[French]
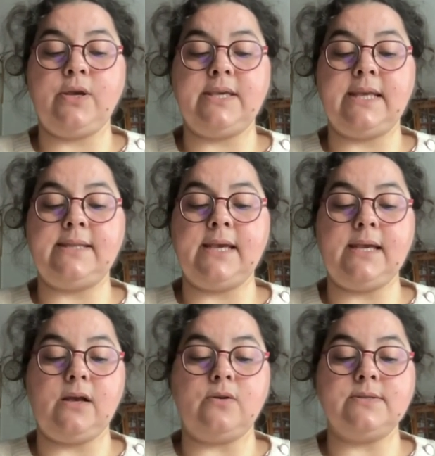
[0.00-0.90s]
qui était,
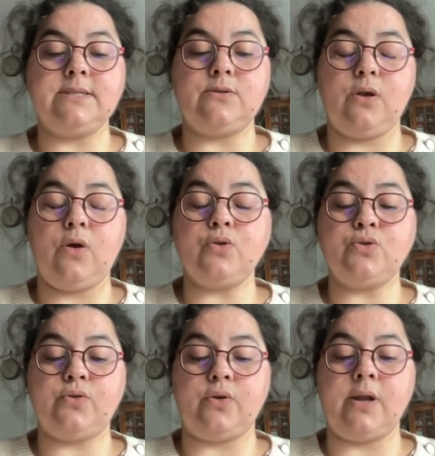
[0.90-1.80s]
en ce,
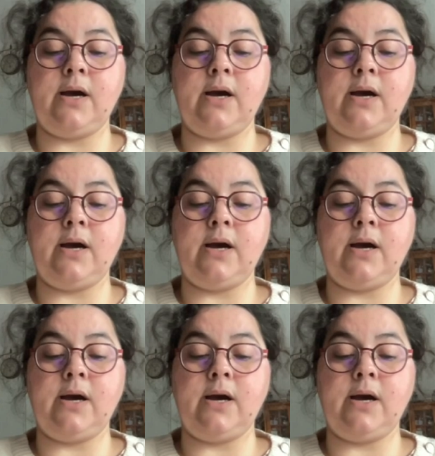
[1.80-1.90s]
temps-là,